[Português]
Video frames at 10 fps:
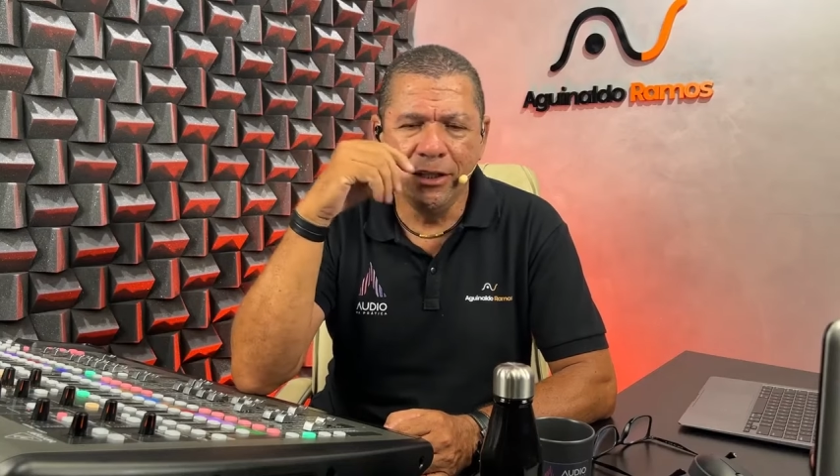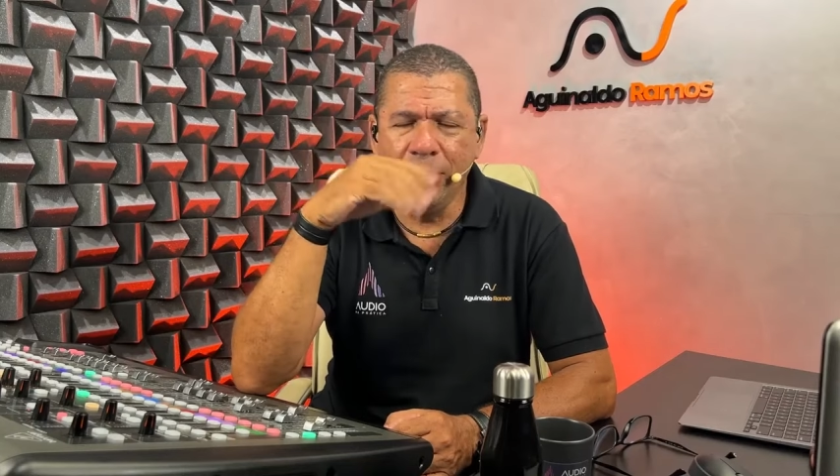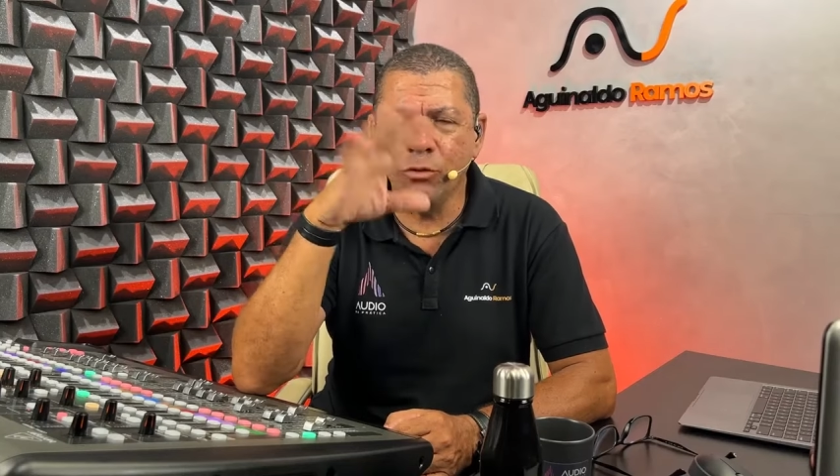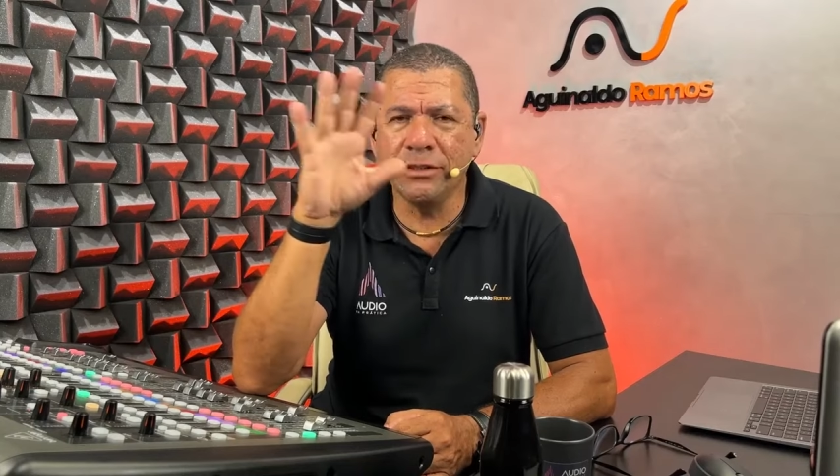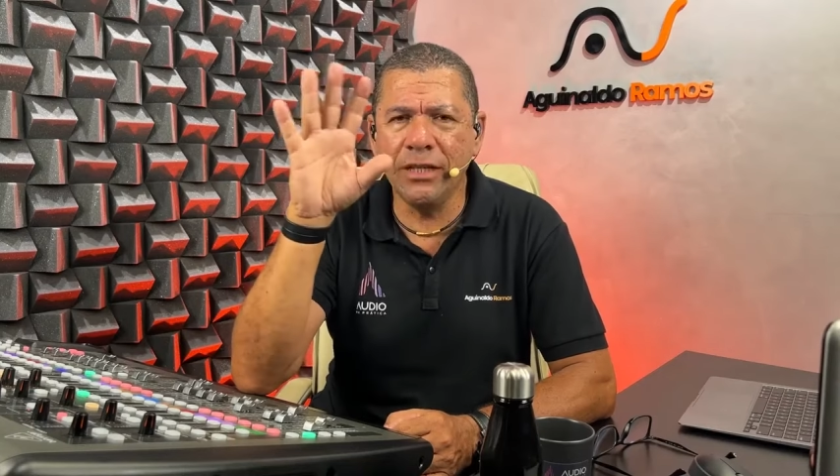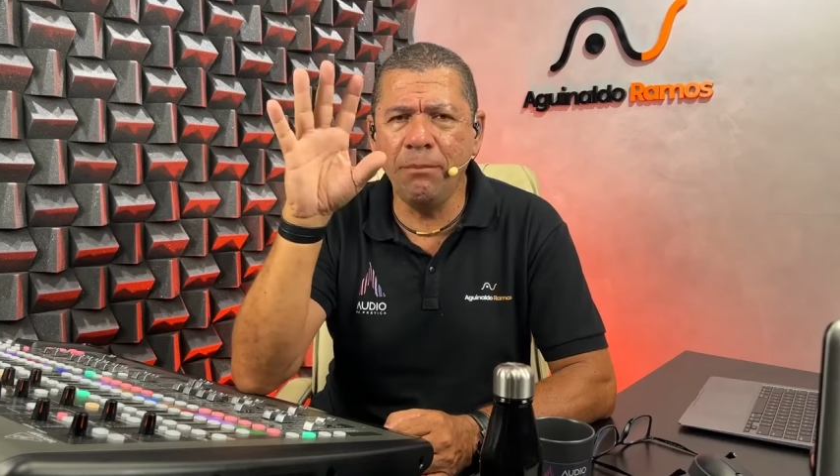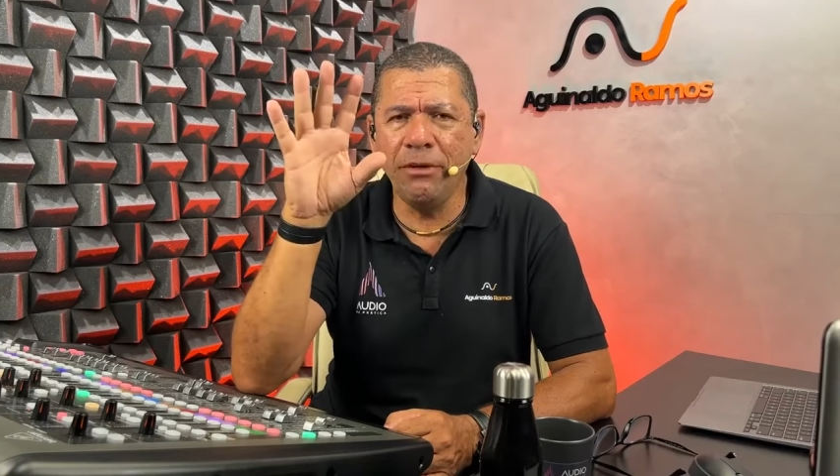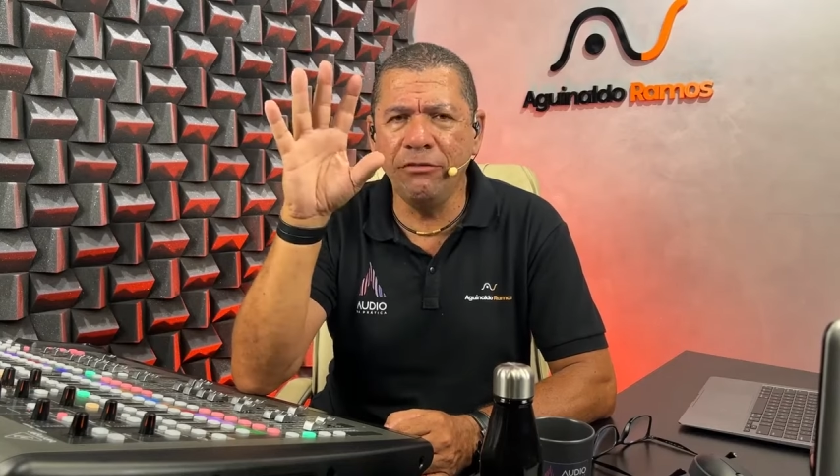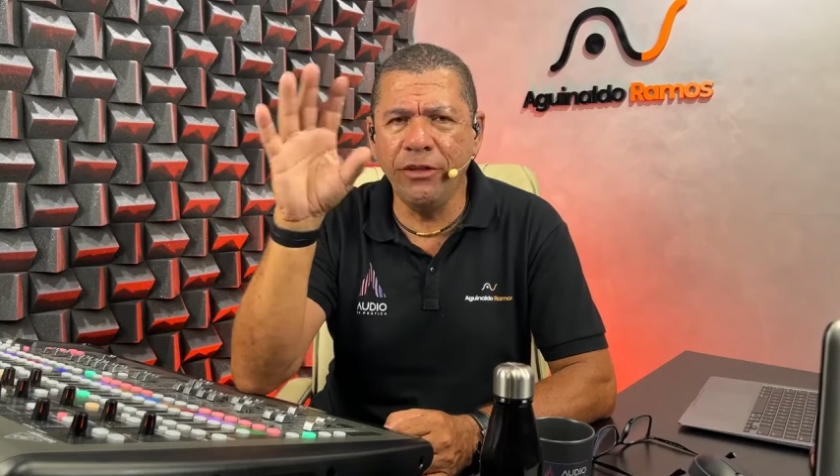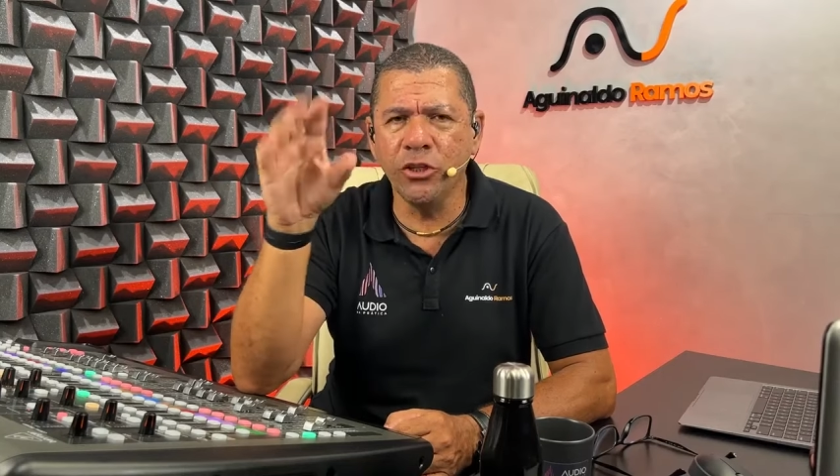E eu
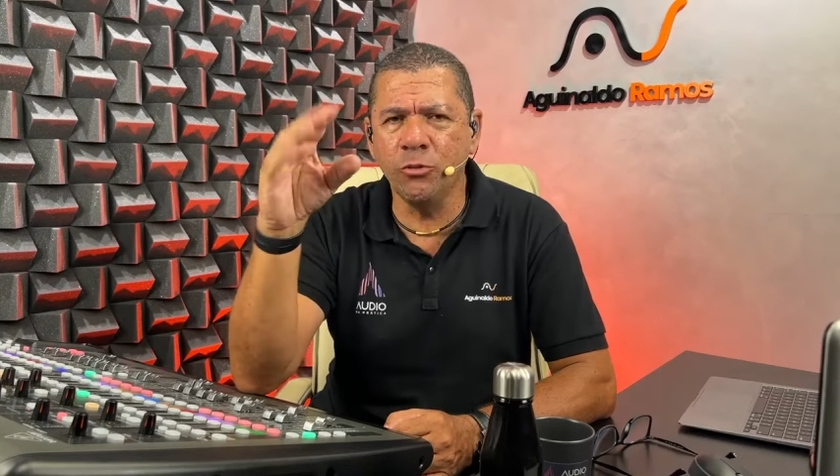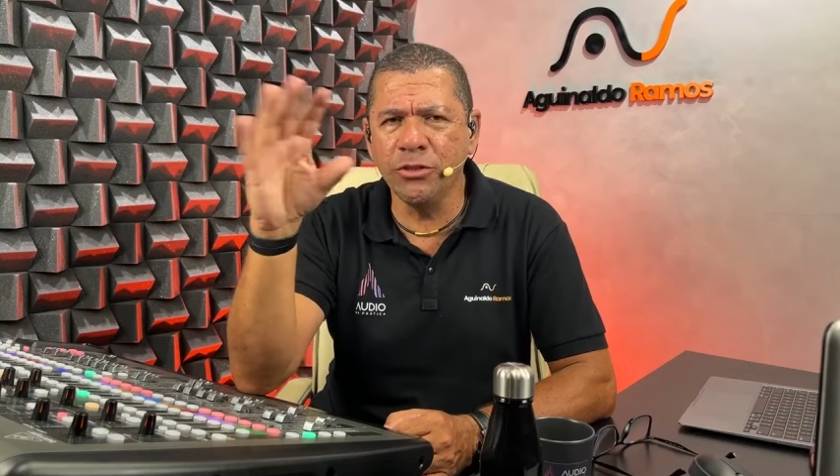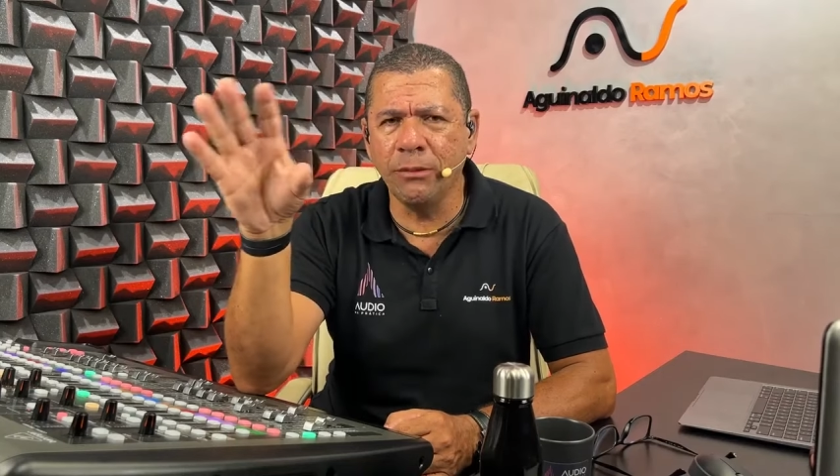sempre via os meus